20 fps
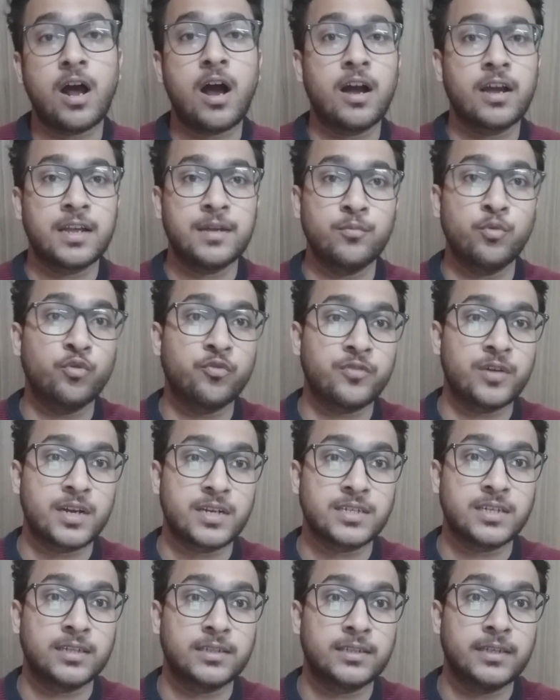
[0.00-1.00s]
आगे मूव कर
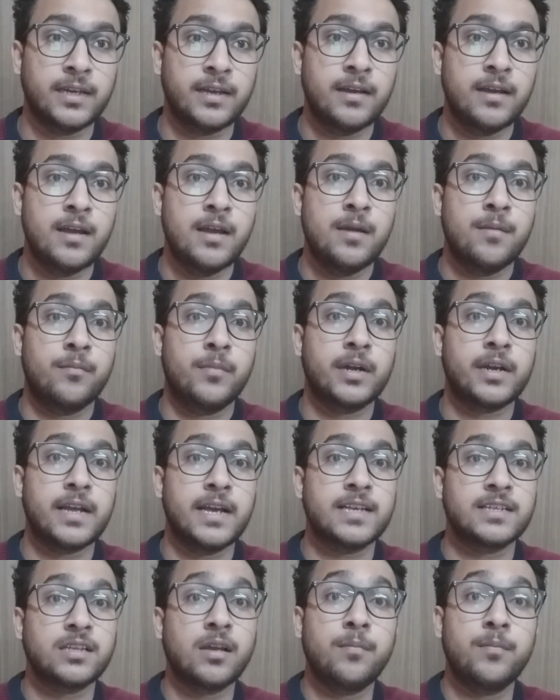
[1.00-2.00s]
जाते हैं बट
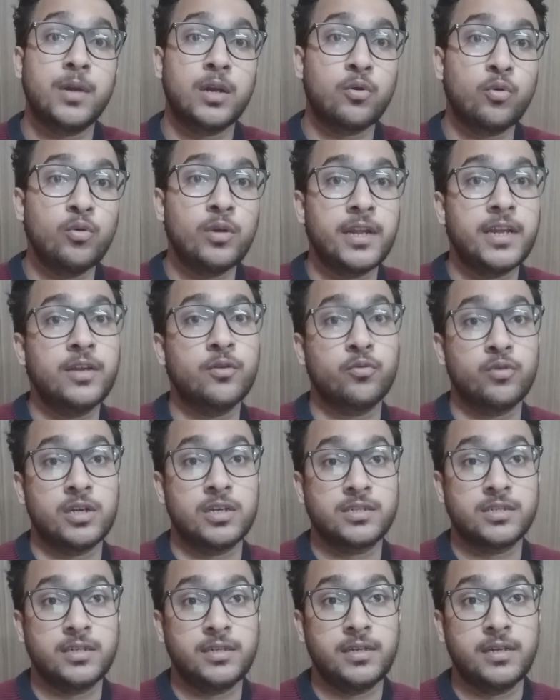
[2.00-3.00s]
ऐसा बिल्कुल नहीं होना
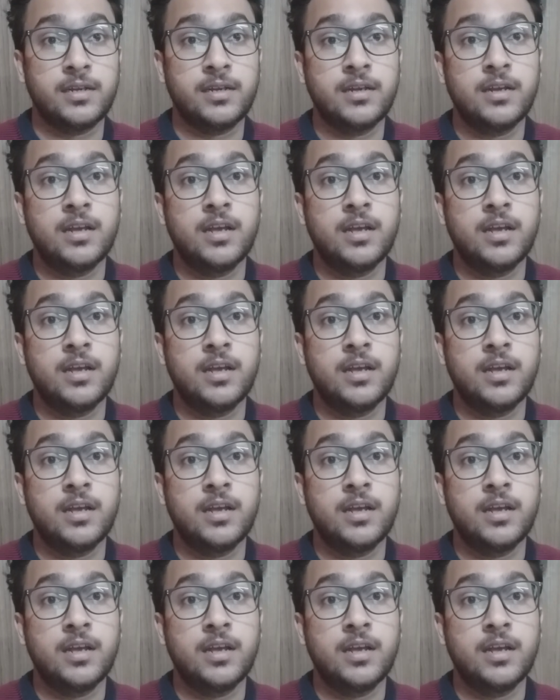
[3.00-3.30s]
चाहिए